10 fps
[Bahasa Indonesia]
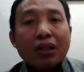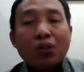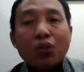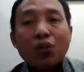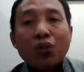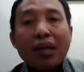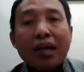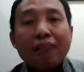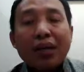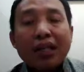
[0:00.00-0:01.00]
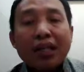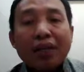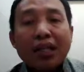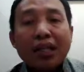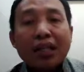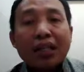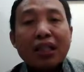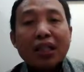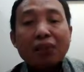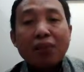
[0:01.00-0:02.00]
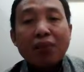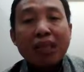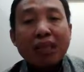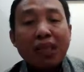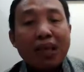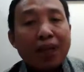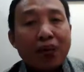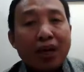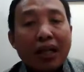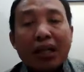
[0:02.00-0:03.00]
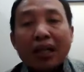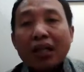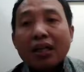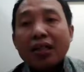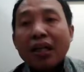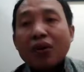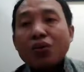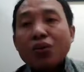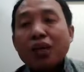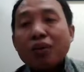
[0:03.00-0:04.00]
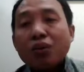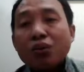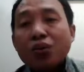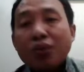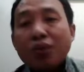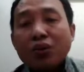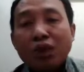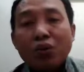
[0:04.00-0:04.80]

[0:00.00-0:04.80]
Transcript: Ukur ulang kapal ini bagian dari transformasi tahap awal. Tahun 2017-2018,